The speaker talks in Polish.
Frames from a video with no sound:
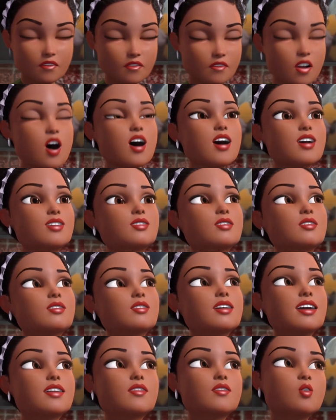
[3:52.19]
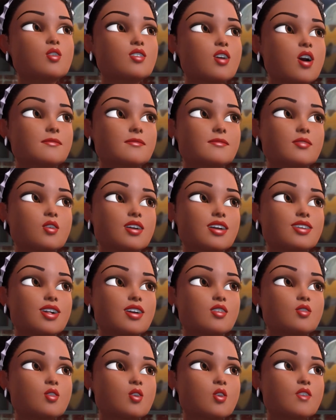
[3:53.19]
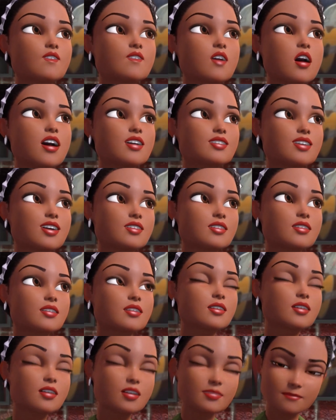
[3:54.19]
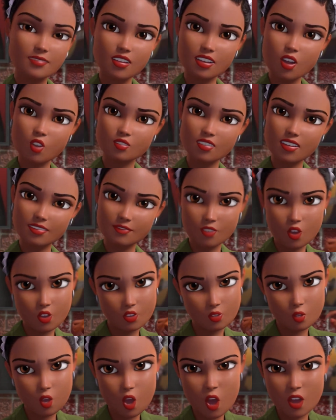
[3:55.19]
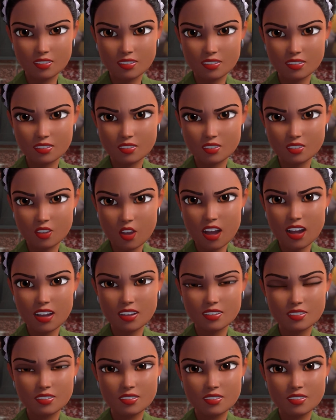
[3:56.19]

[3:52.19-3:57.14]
Zgoda, tylko nie róbcie już takich minek. Ale tylko na jedną wymianę.